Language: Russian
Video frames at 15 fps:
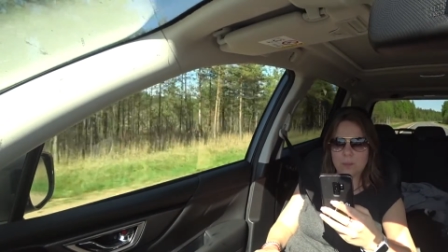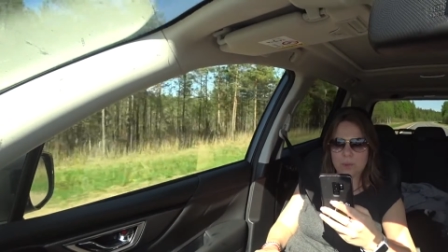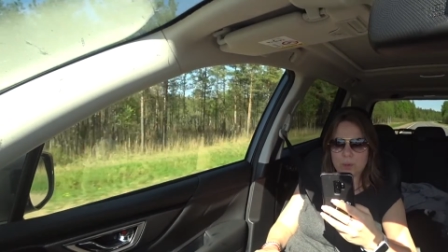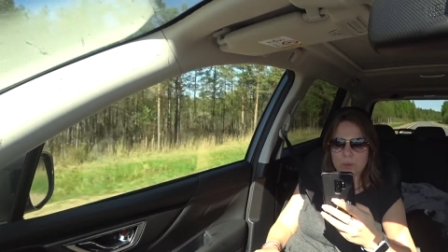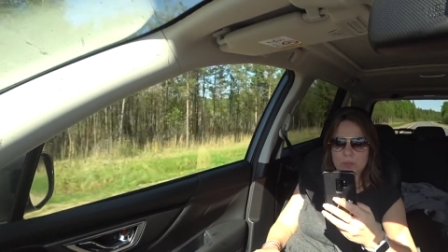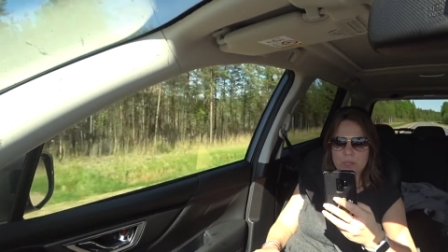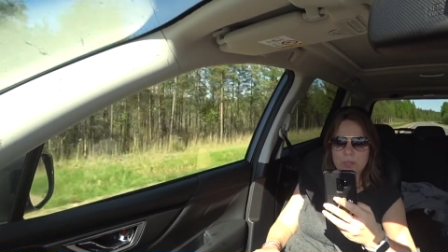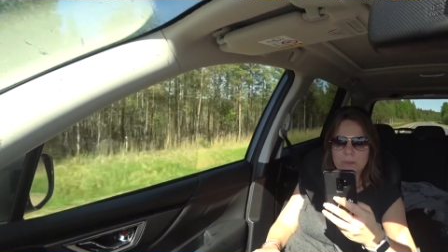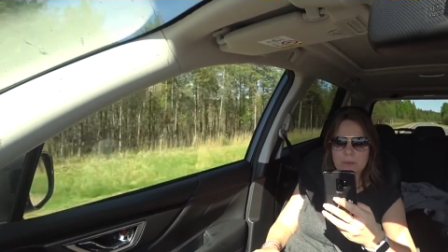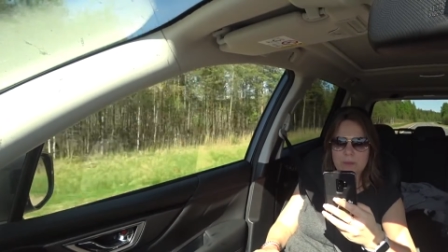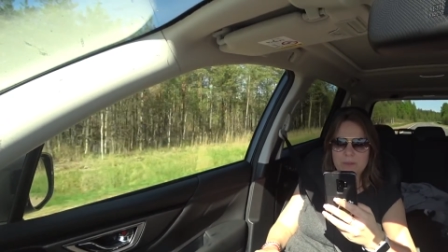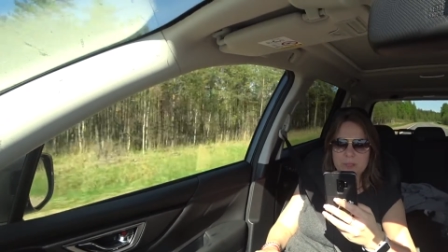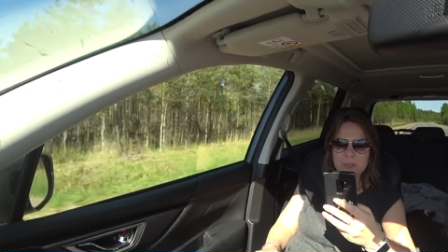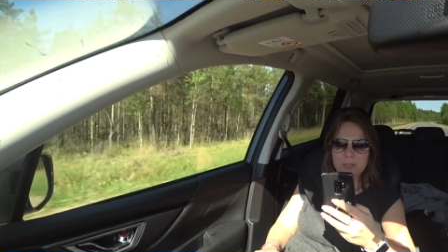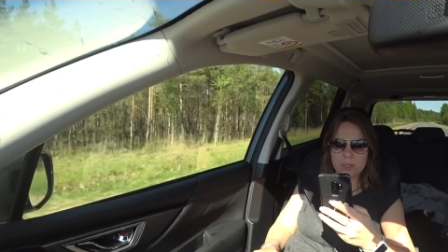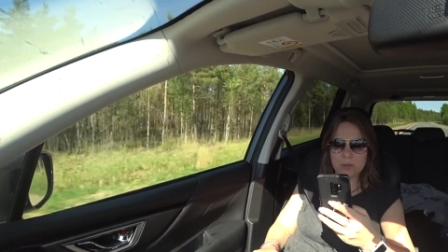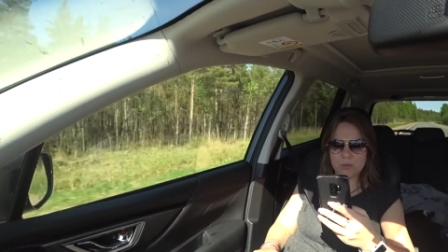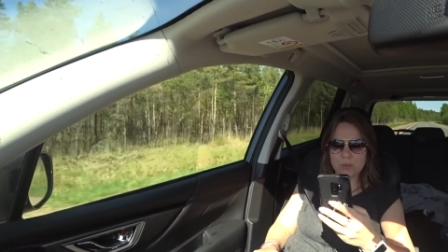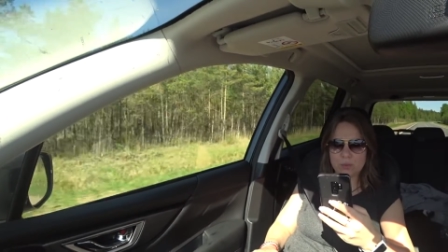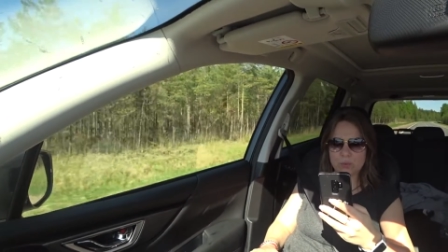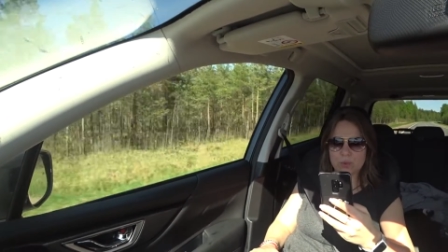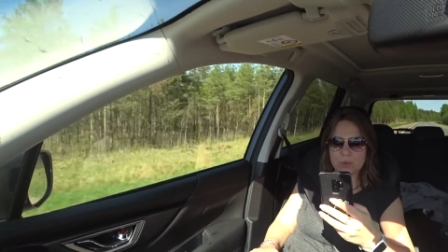просит привезти
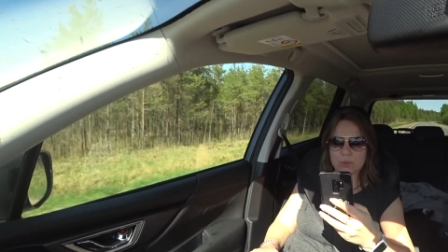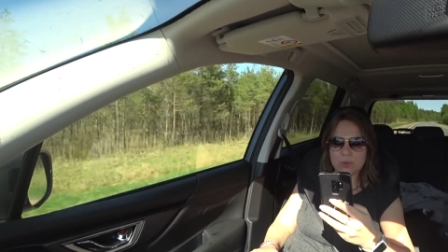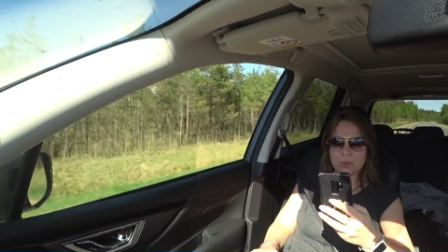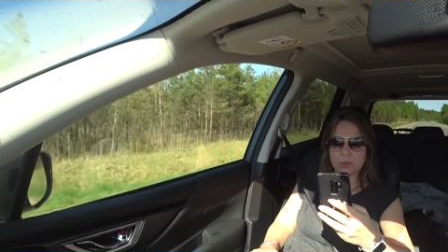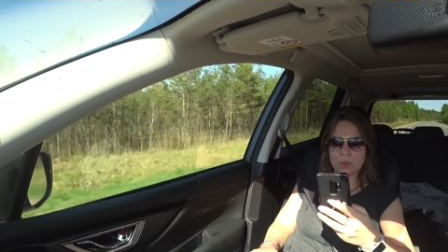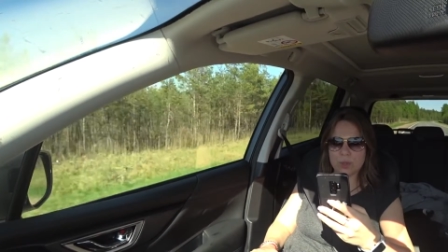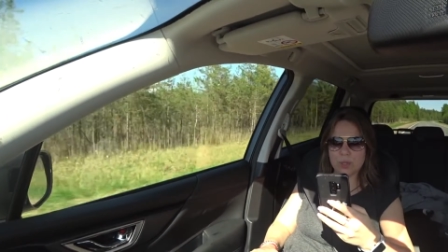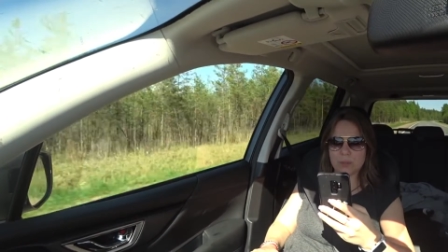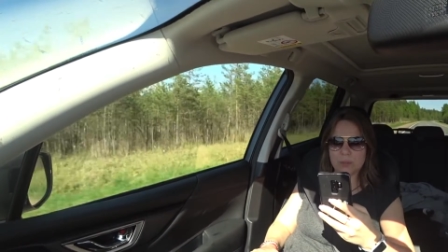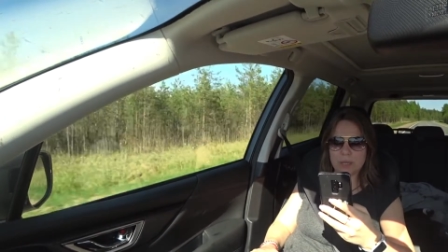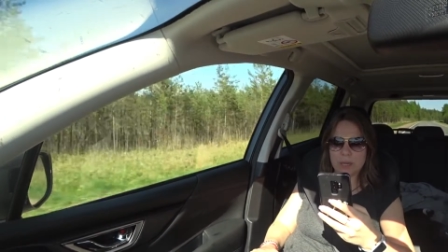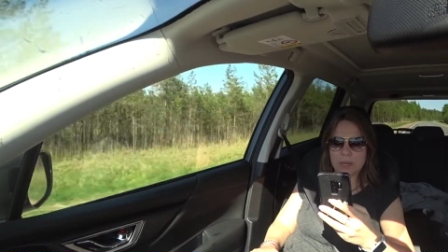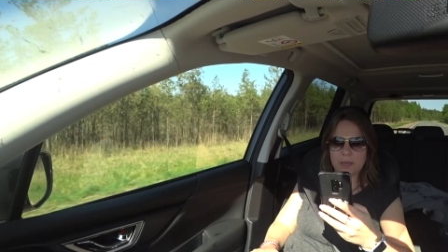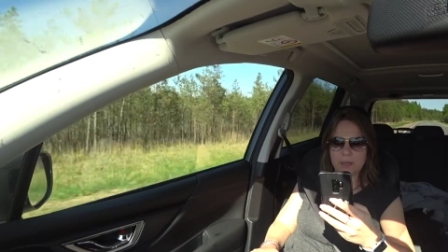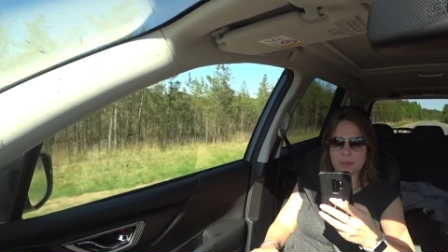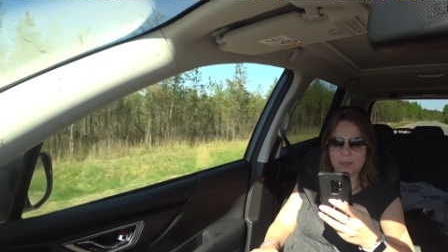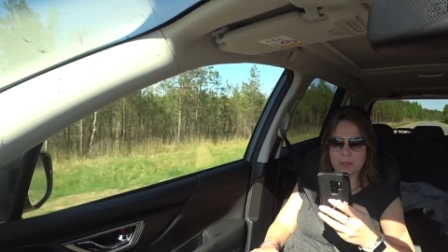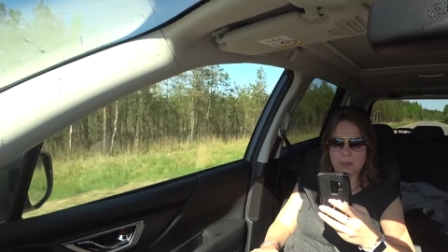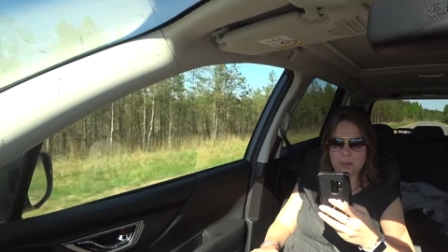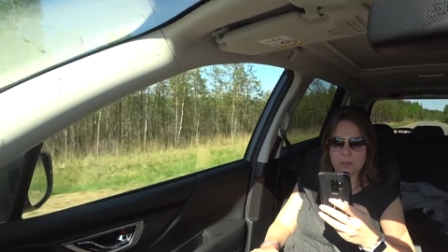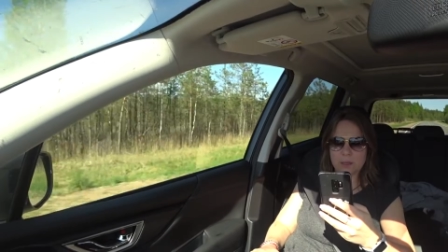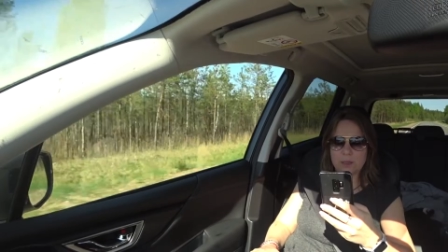внучку к ним на
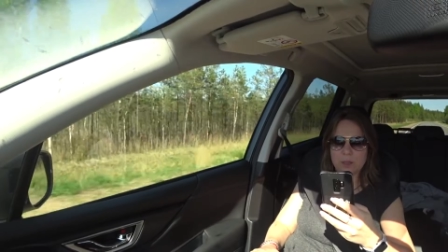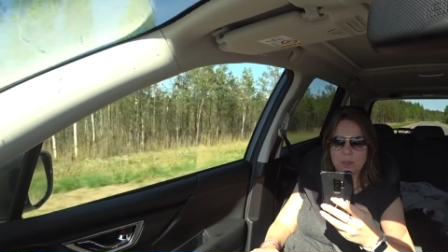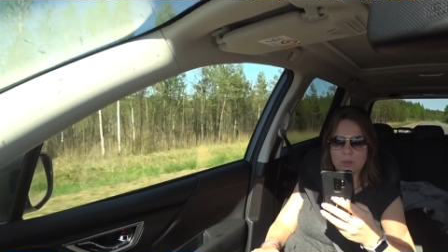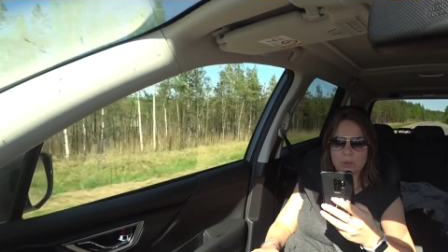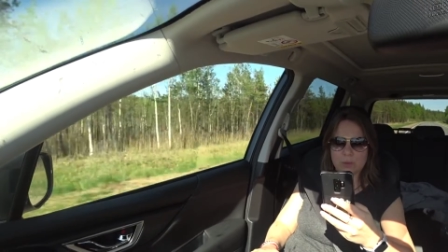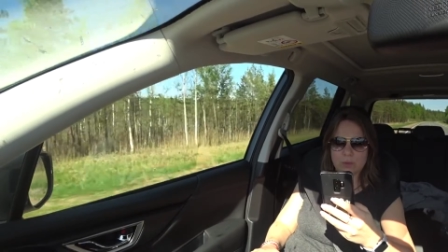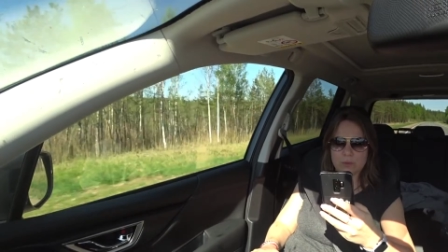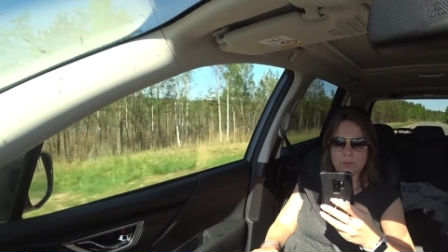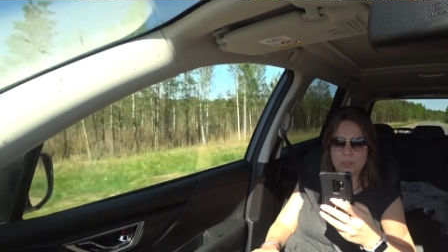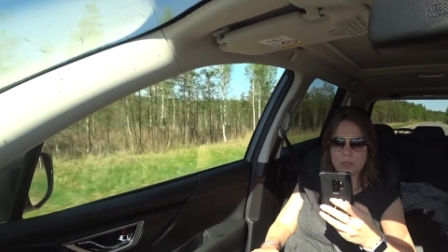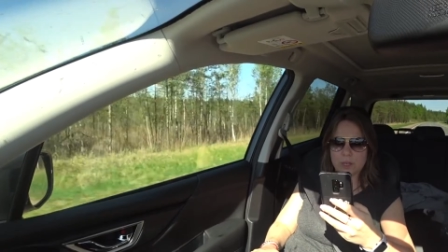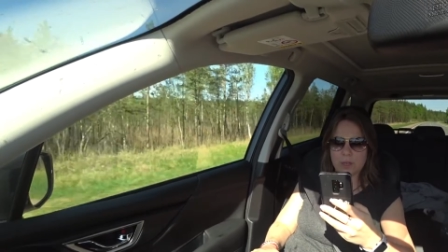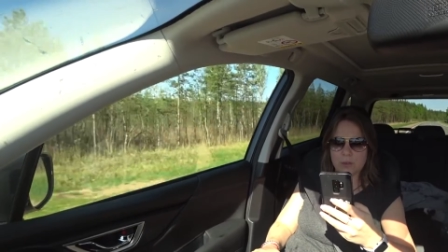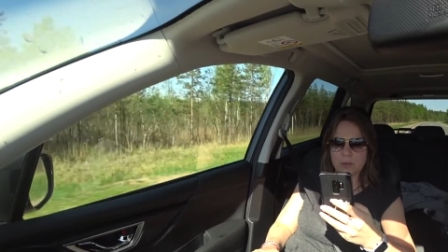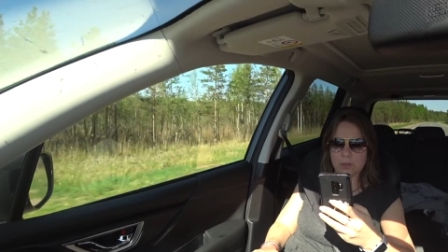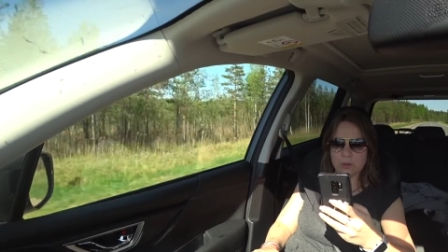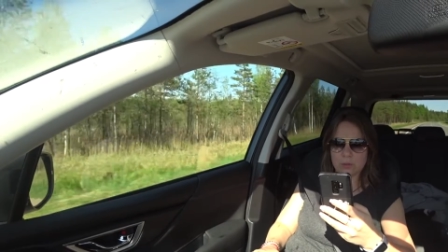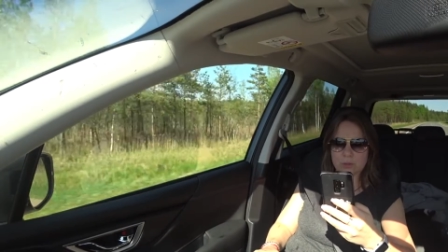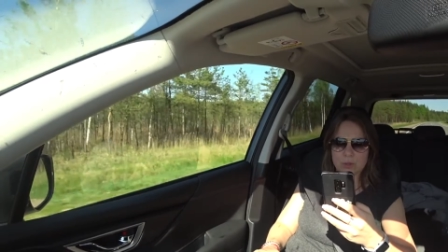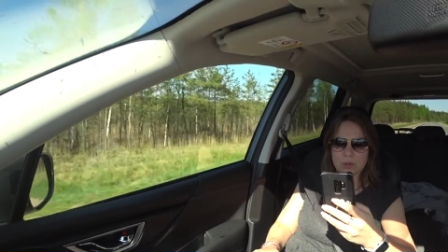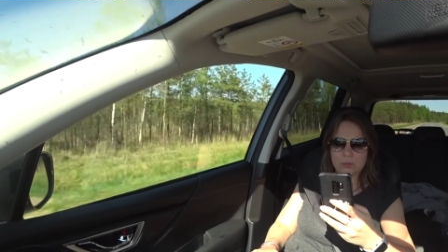лето, на июнь, в деревню.